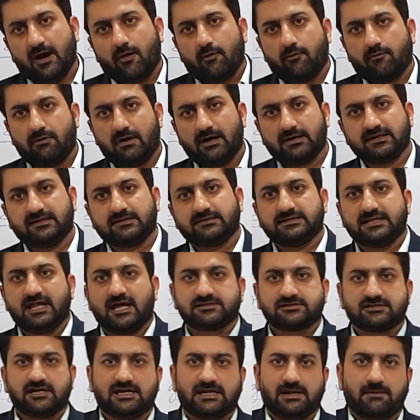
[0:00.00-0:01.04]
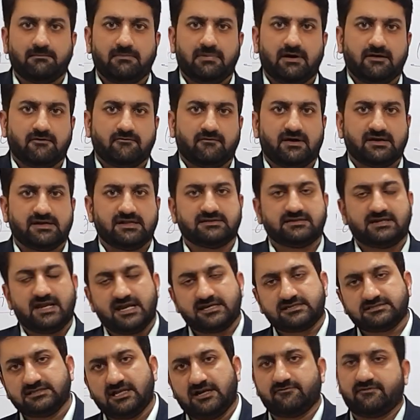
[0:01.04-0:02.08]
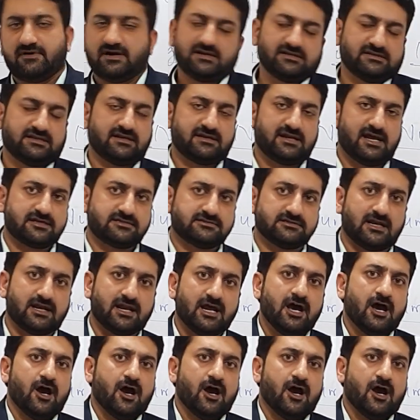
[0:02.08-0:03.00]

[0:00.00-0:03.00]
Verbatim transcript: what is natural number, what is rational, what is irrational.